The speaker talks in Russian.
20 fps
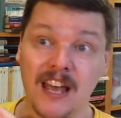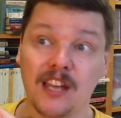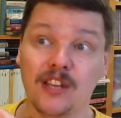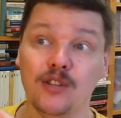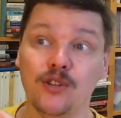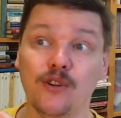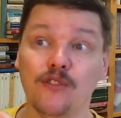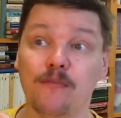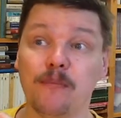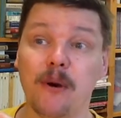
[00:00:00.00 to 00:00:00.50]

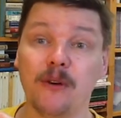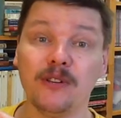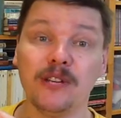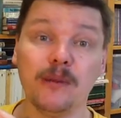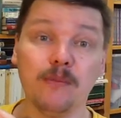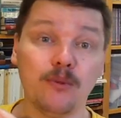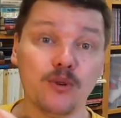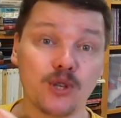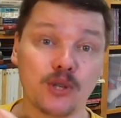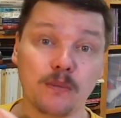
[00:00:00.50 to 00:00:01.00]
Ее вполне
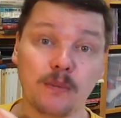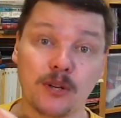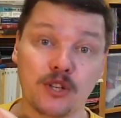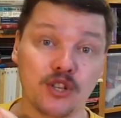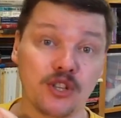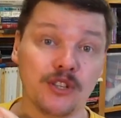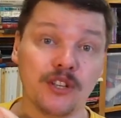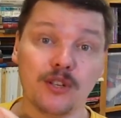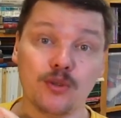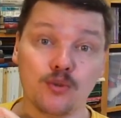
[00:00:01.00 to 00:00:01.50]
может
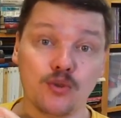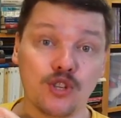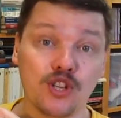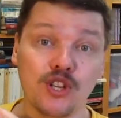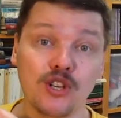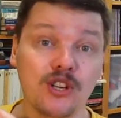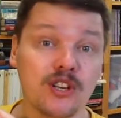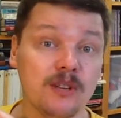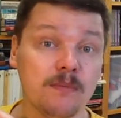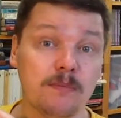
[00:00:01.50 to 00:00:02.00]
прочитать уже
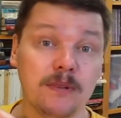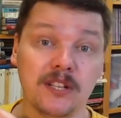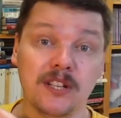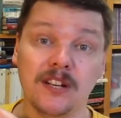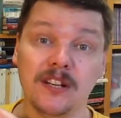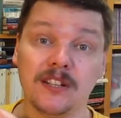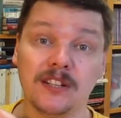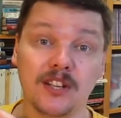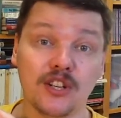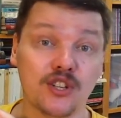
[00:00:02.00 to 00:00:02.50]
и
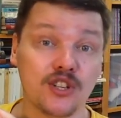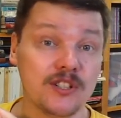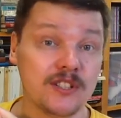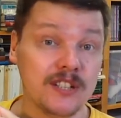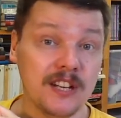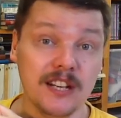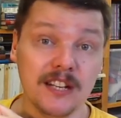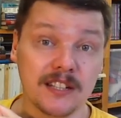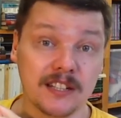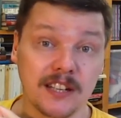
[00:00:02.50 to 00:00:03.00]
пятилетка, и
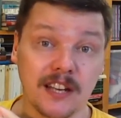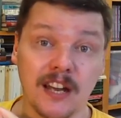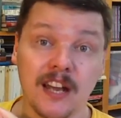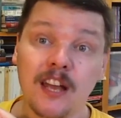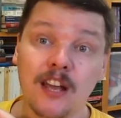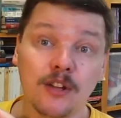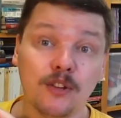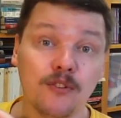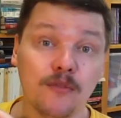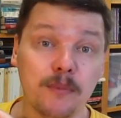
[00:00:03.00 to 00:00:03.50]
шестилетка.
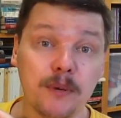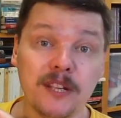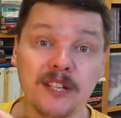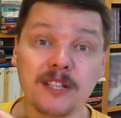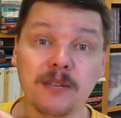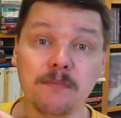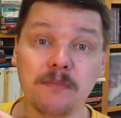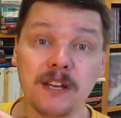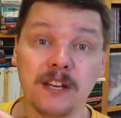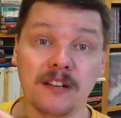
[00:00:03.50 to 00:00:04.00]
Но, в
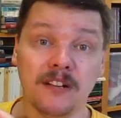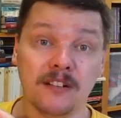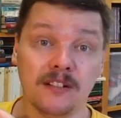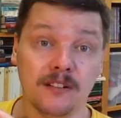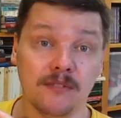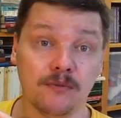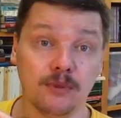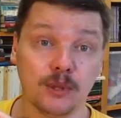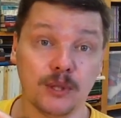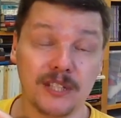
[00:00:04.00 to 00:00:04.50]
принципе,
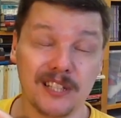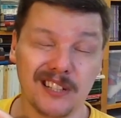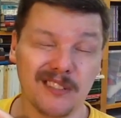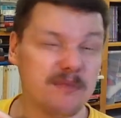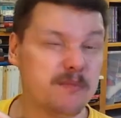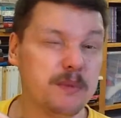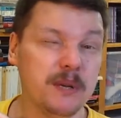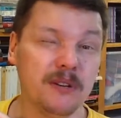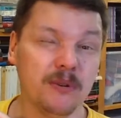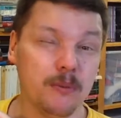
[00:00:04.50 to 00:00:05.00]
а, вот где-то
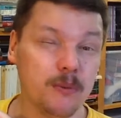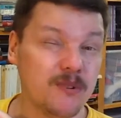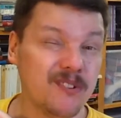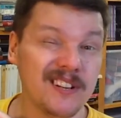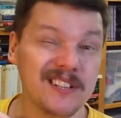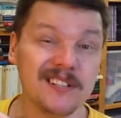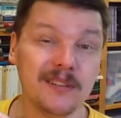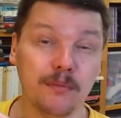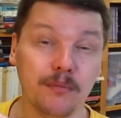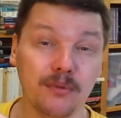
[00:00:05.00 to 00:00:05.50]
в первом
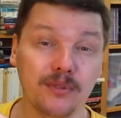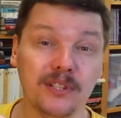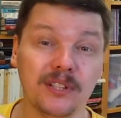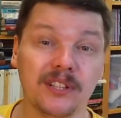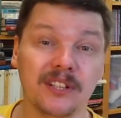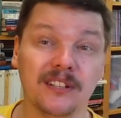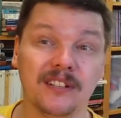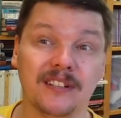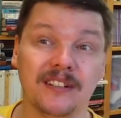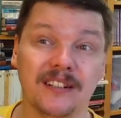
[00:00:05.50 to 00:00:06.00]
классе будет
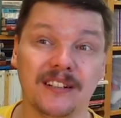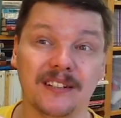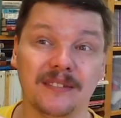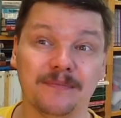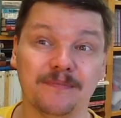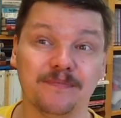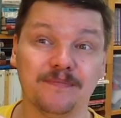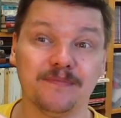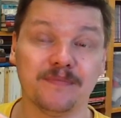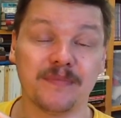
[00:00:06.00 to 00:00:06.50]
а,
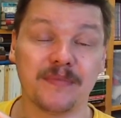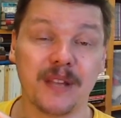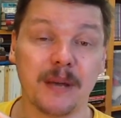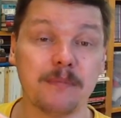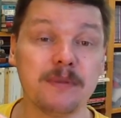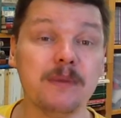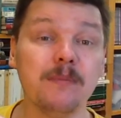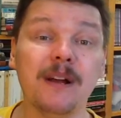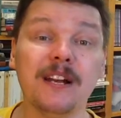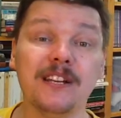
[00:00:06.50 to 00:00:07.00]

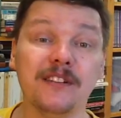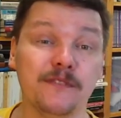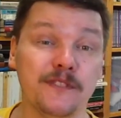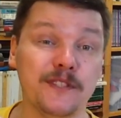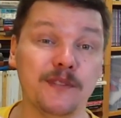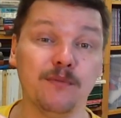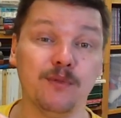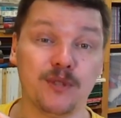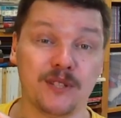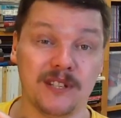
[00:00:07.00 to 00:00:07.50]
оптимальнее
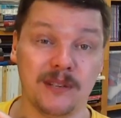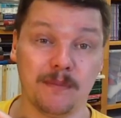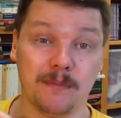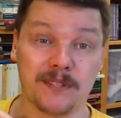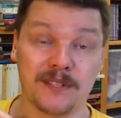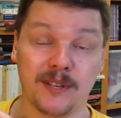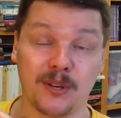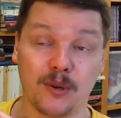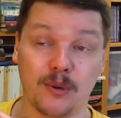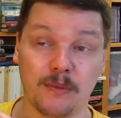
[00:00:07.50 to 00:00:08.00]
всего с ней
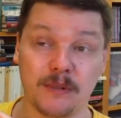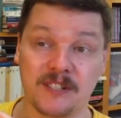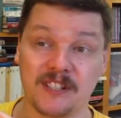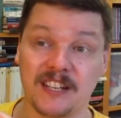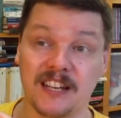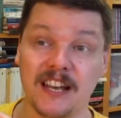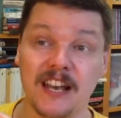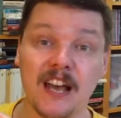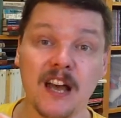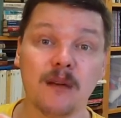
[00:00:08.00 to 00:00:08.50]

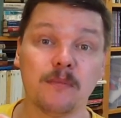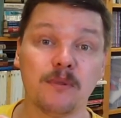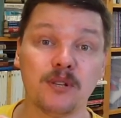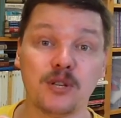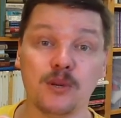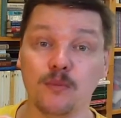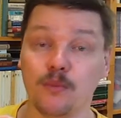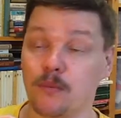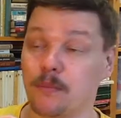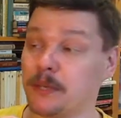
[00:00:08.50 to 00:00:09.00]
познакомиться.
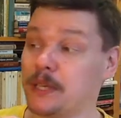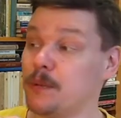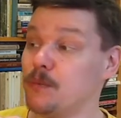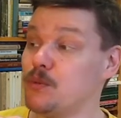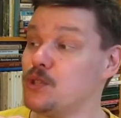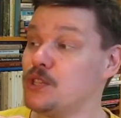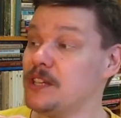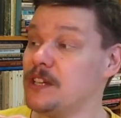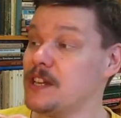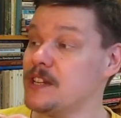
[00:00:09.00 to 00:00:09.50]
Почему? Потому
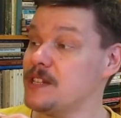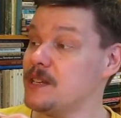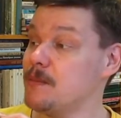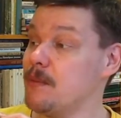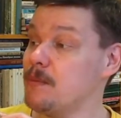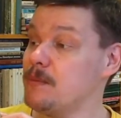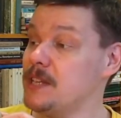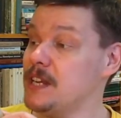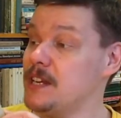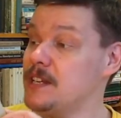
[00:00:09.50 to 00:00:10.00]
что на
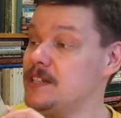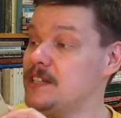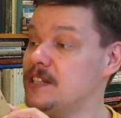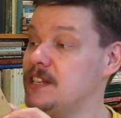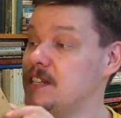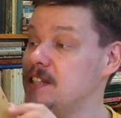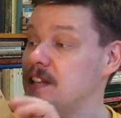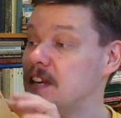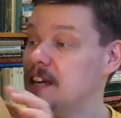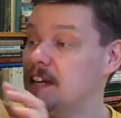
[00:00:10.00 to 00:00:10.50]
самом деле
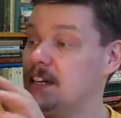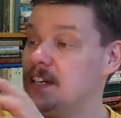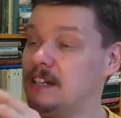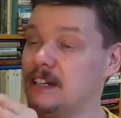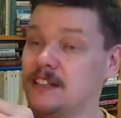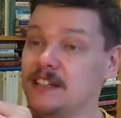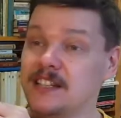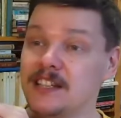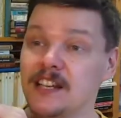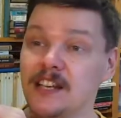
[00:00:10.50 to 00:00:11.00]
здесь
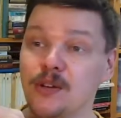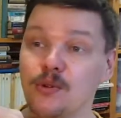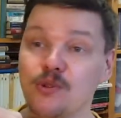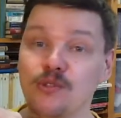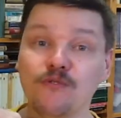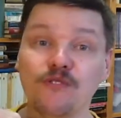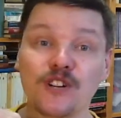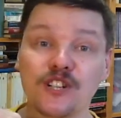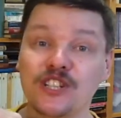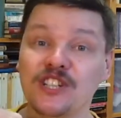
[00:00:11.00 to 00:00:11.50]
а, несколько
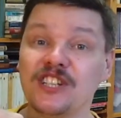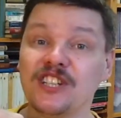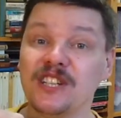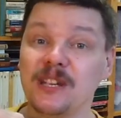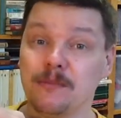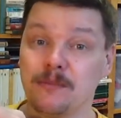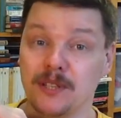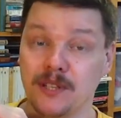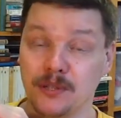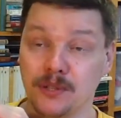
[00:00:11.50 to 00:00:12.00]
очень важных
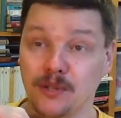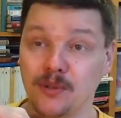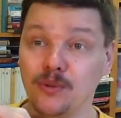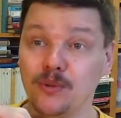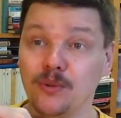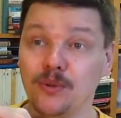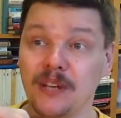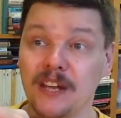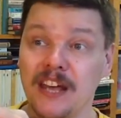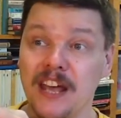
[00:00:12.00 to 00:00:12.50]
тем
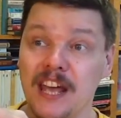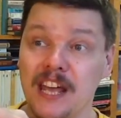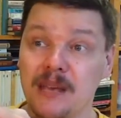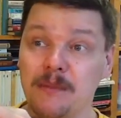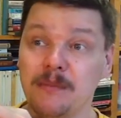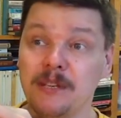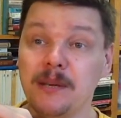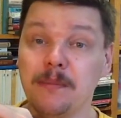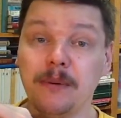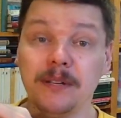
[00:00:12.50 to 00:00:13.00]
затронуто, и
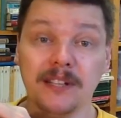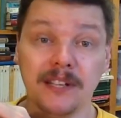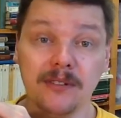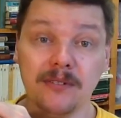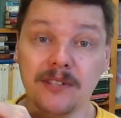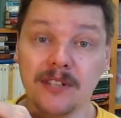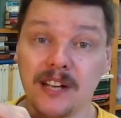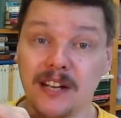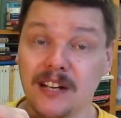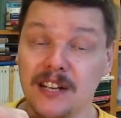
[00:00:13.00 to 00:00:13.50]
мне
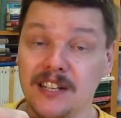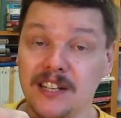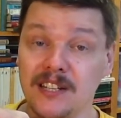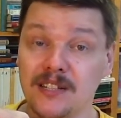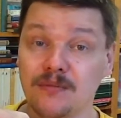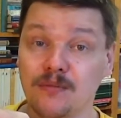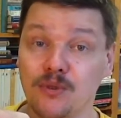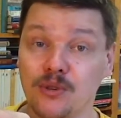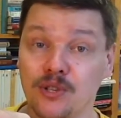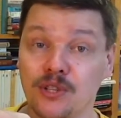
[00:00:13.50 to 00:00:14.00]
понравилось, как они
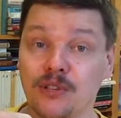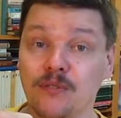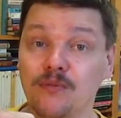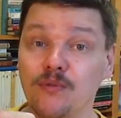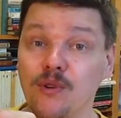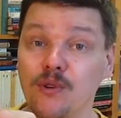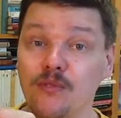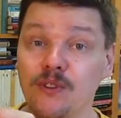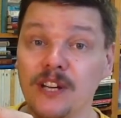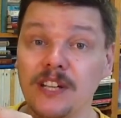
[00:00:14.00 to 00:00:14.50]
изложены.
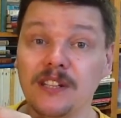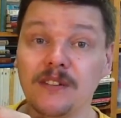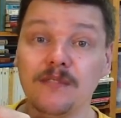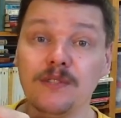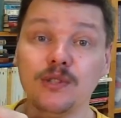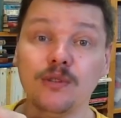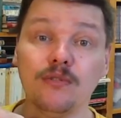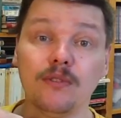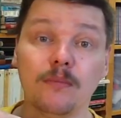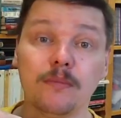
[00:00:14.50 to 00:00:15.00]
Вовка – это
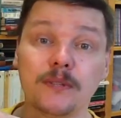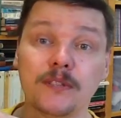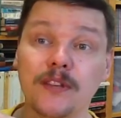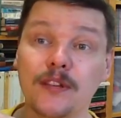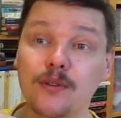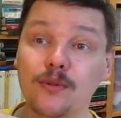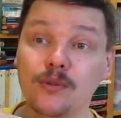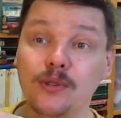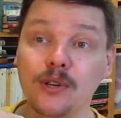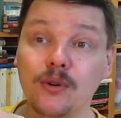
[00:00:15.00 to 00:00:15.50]
веселый
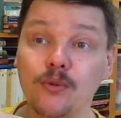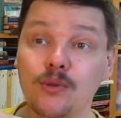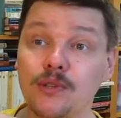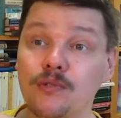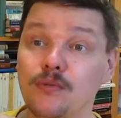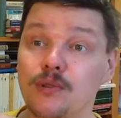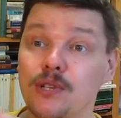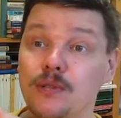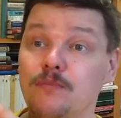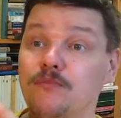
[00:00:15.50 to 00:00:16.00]
пацаненок, у
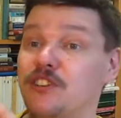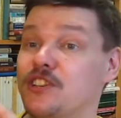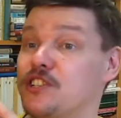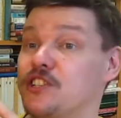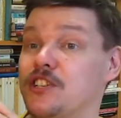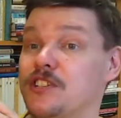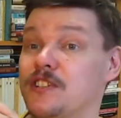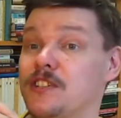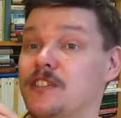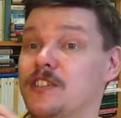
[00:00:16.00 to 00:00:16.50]
него есть
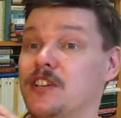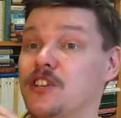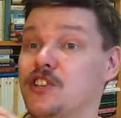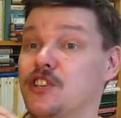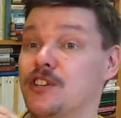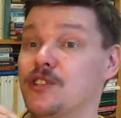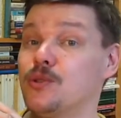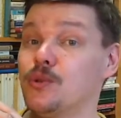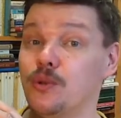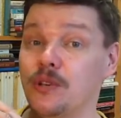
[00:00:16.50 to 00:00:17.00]
младшая
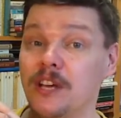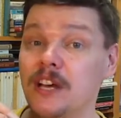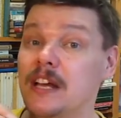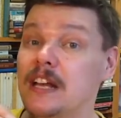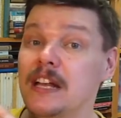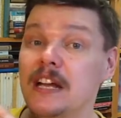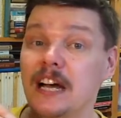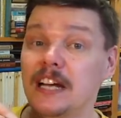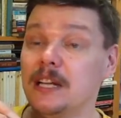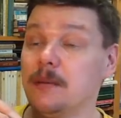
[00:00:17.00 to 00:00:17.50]
сестричка Зоя,
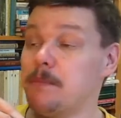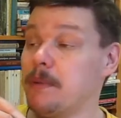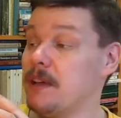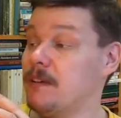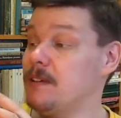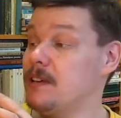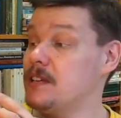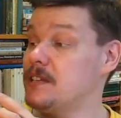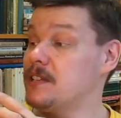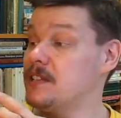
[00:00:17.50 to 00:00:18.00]
она
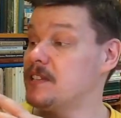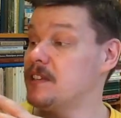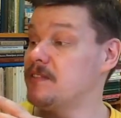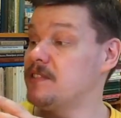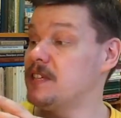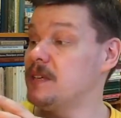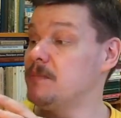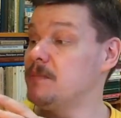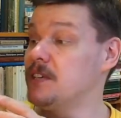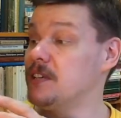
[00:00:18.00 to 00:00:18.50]
появляется
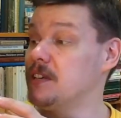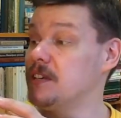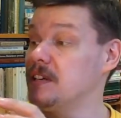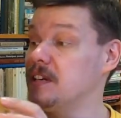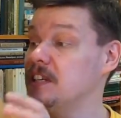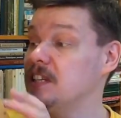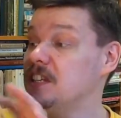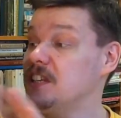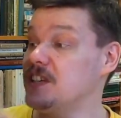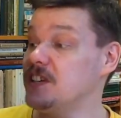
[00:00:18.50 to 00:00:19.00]
совсем не,
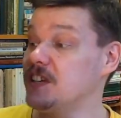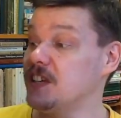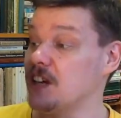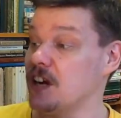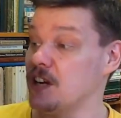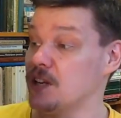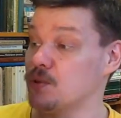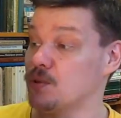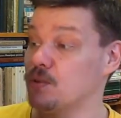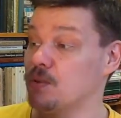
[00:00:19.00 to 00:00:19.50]
не
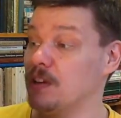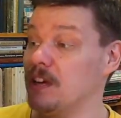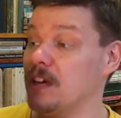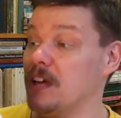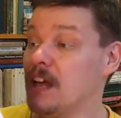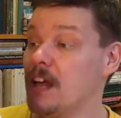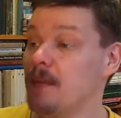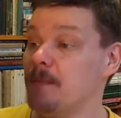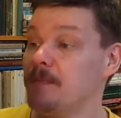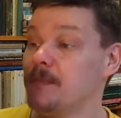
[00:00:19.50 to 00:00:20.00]
сразу, да,
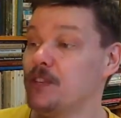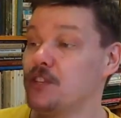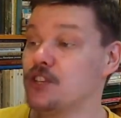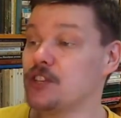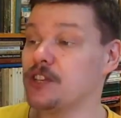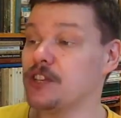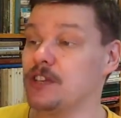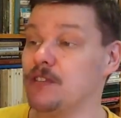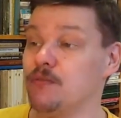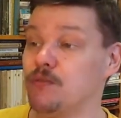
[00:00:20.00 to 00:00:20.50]

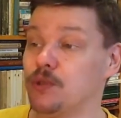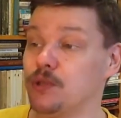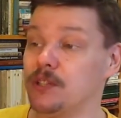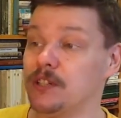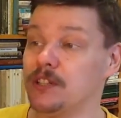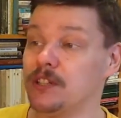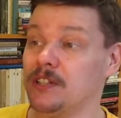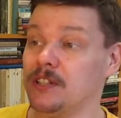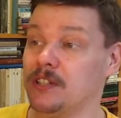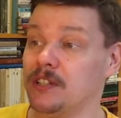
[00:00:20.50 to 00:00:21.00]
значит, и вот
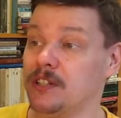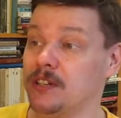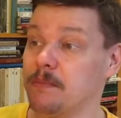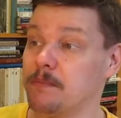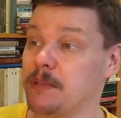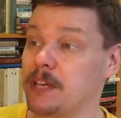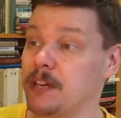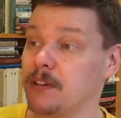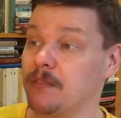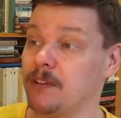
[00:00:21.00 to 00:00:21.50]

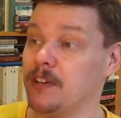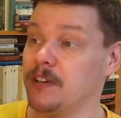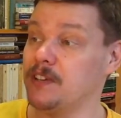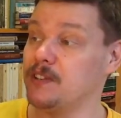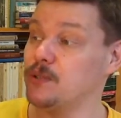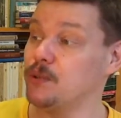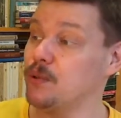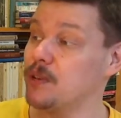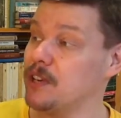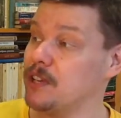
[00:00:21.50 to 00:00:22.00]
первая
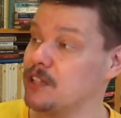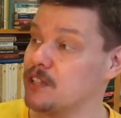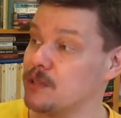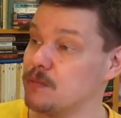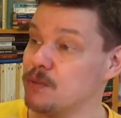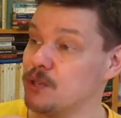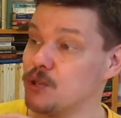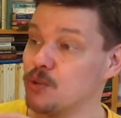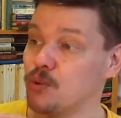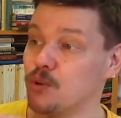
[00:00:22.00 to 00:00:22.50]
история – это
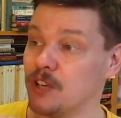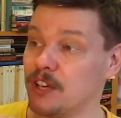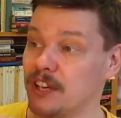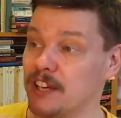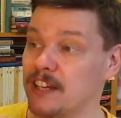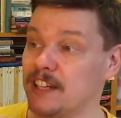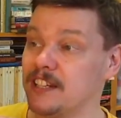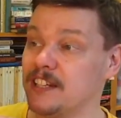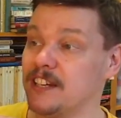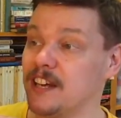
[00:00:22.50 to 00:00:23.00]
Смешулька,
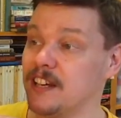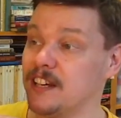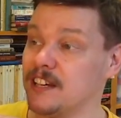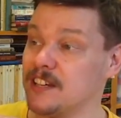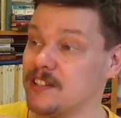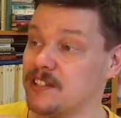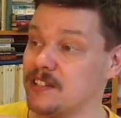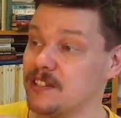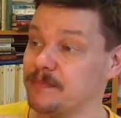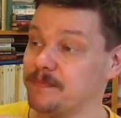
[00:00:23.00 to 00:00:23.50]
это как
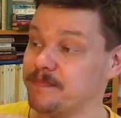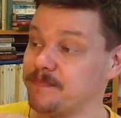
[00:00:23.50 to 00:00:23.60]
раз